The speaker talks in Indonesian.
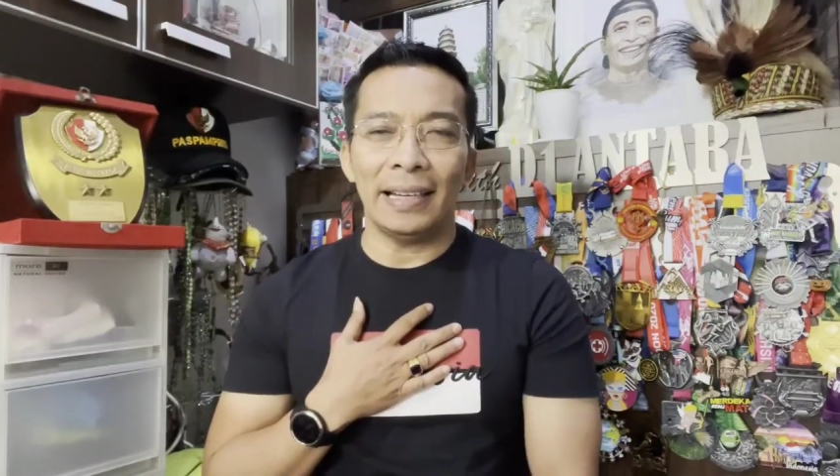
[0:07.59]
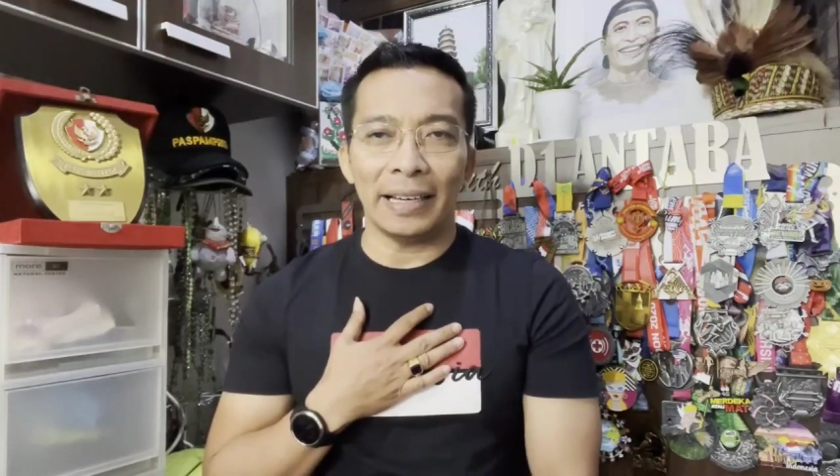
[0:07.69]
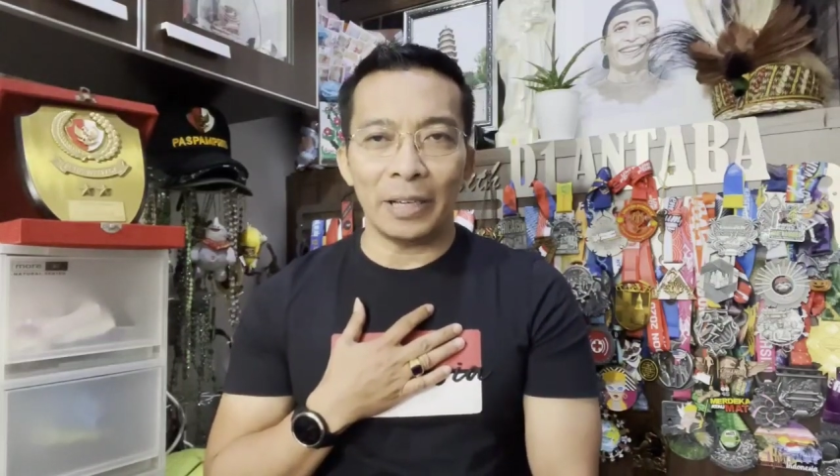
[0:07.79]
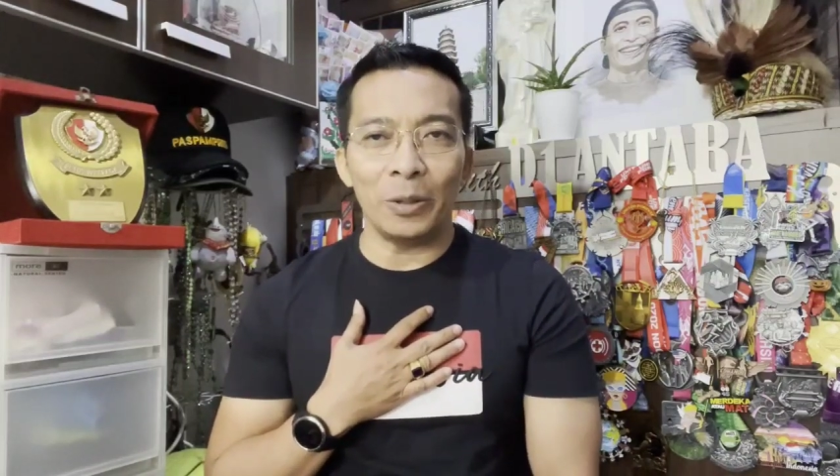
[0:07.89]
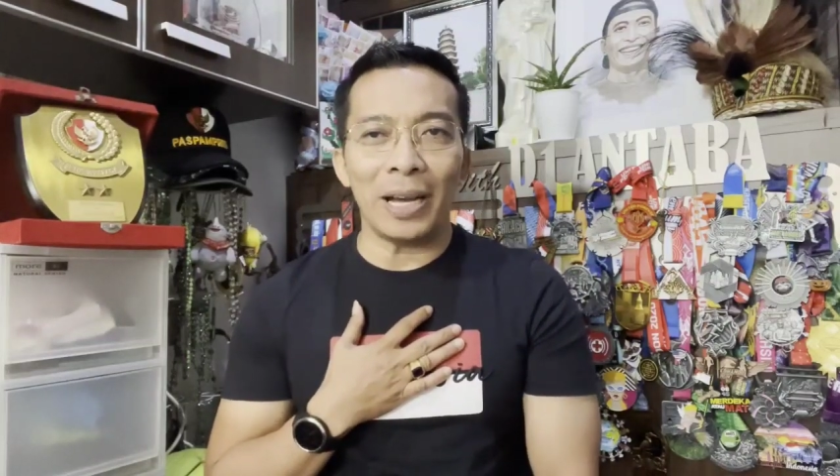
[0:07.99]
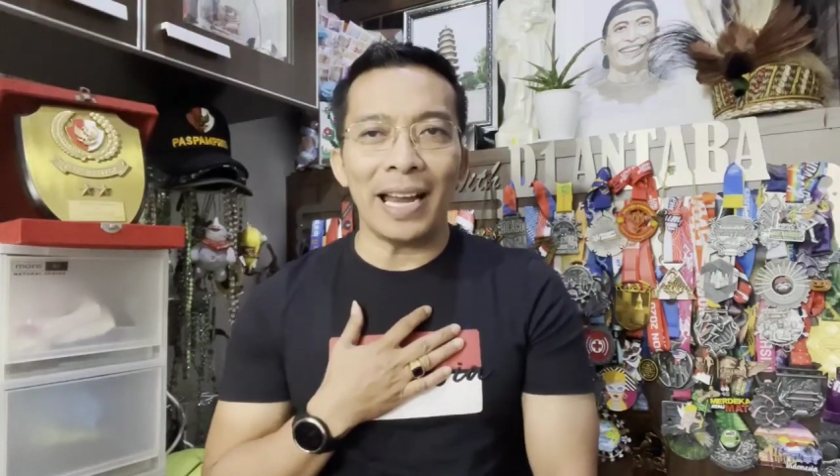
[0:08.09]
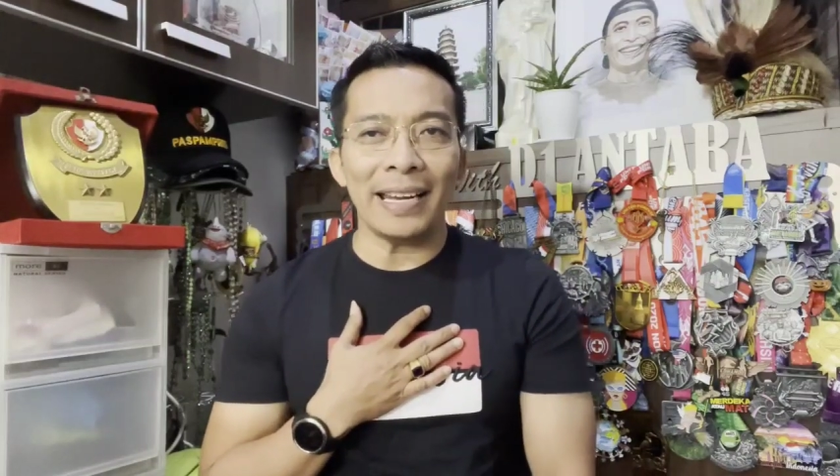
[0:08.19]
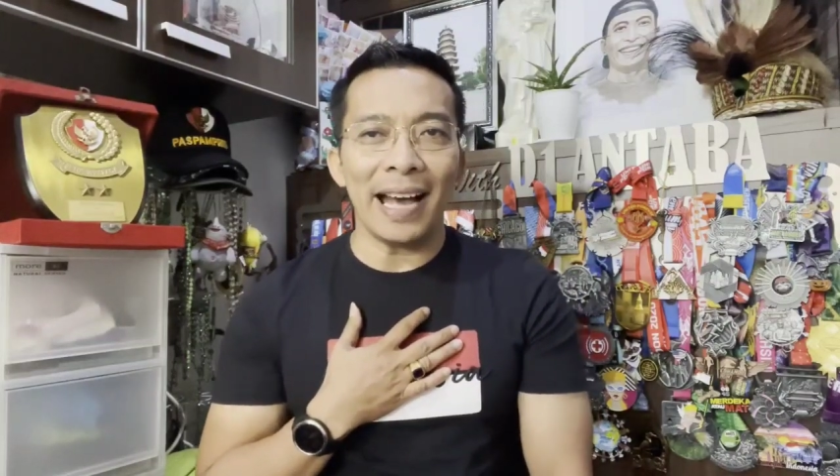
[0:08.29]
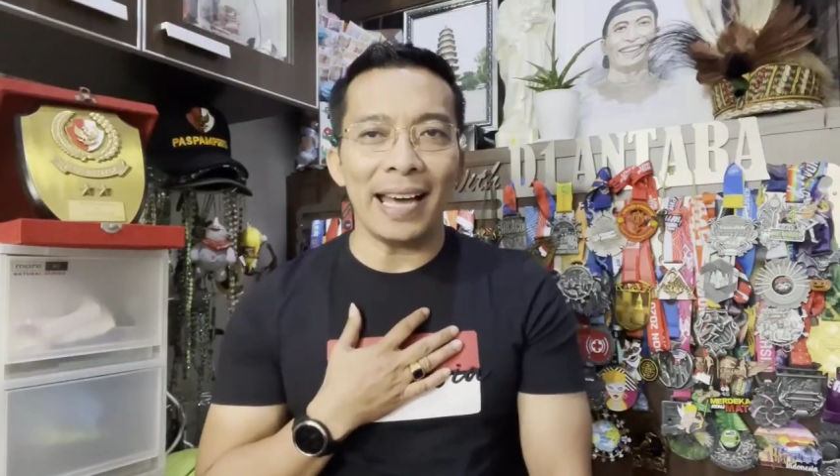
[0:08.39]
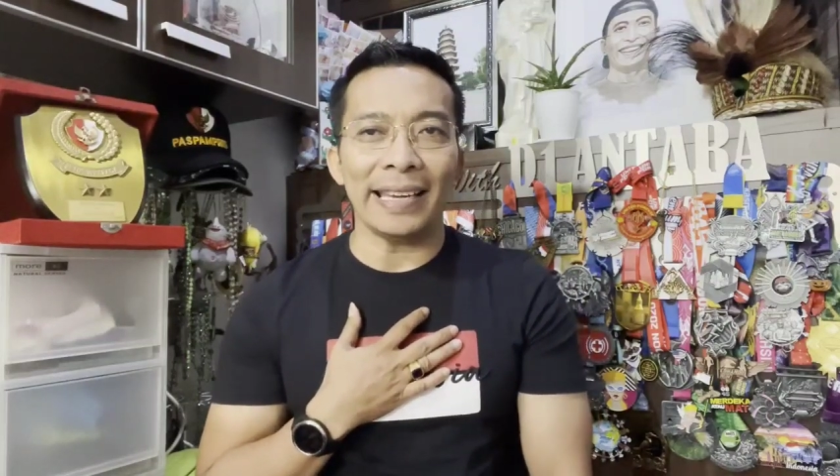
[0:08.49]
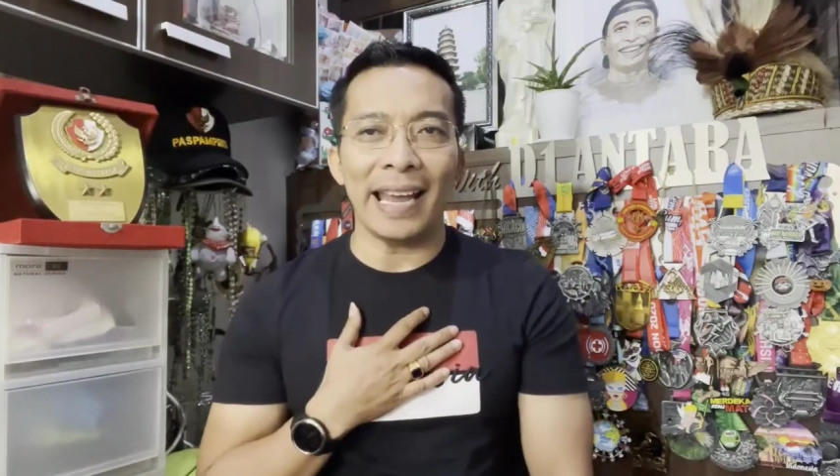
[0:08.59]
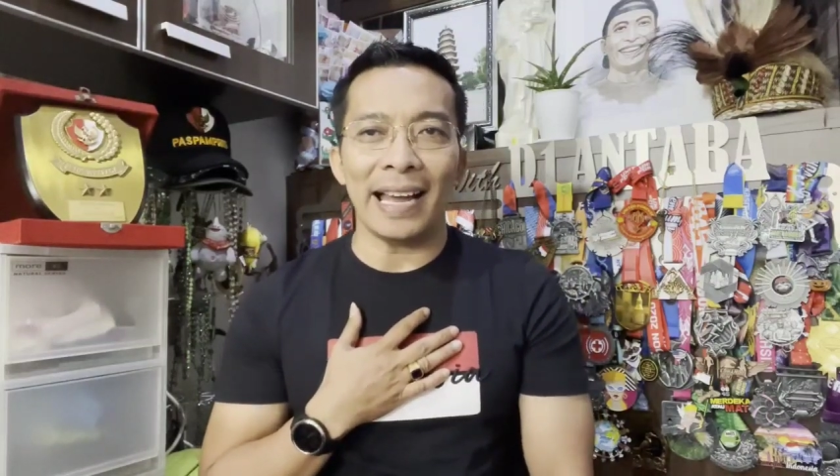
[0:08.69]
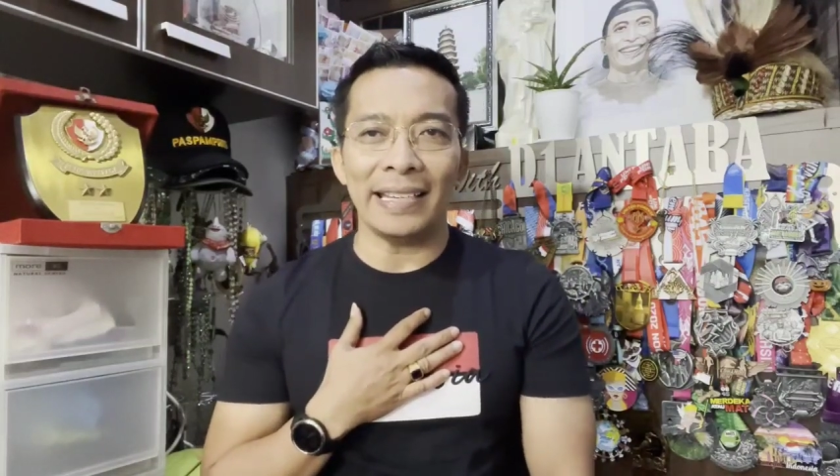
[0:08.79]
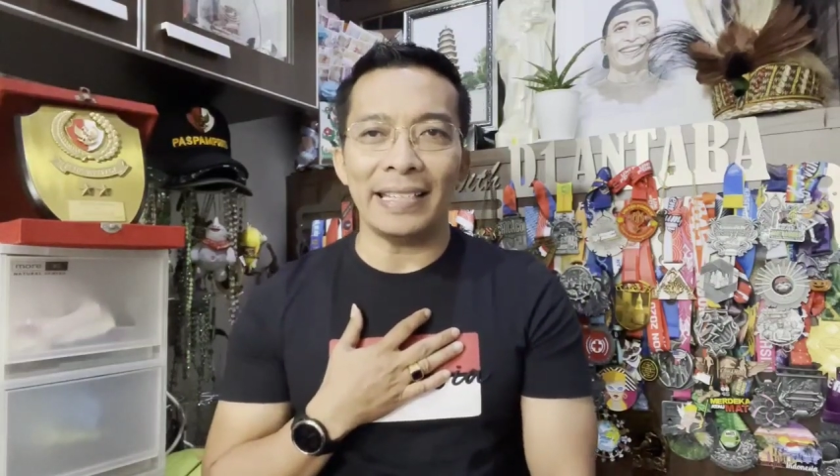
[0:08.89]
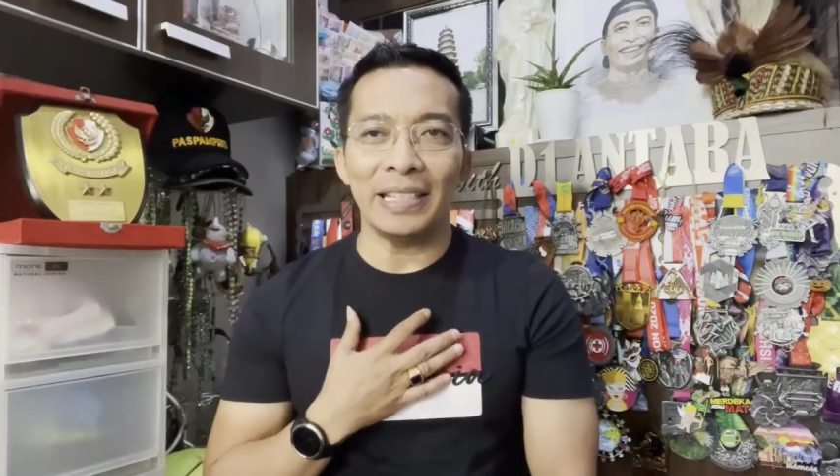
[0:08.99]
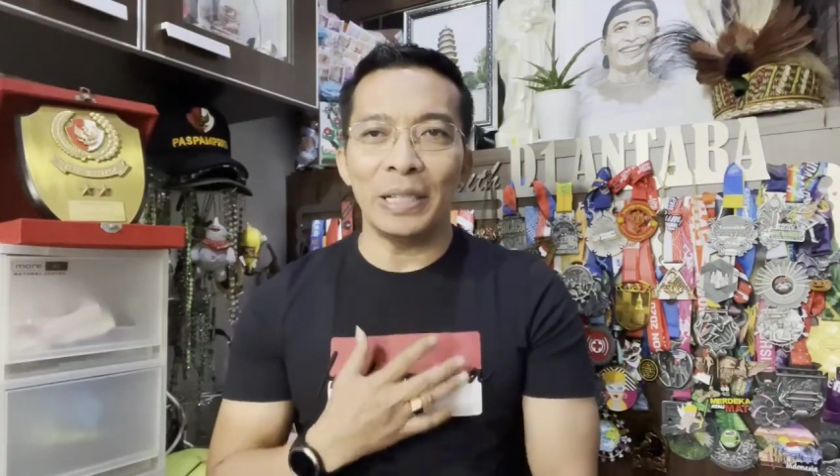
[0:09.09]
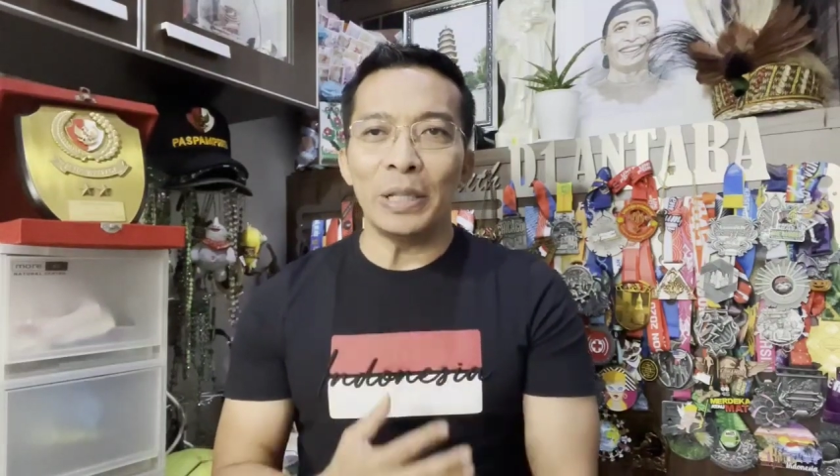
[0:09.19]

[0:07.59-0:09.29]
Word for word: Renungan harian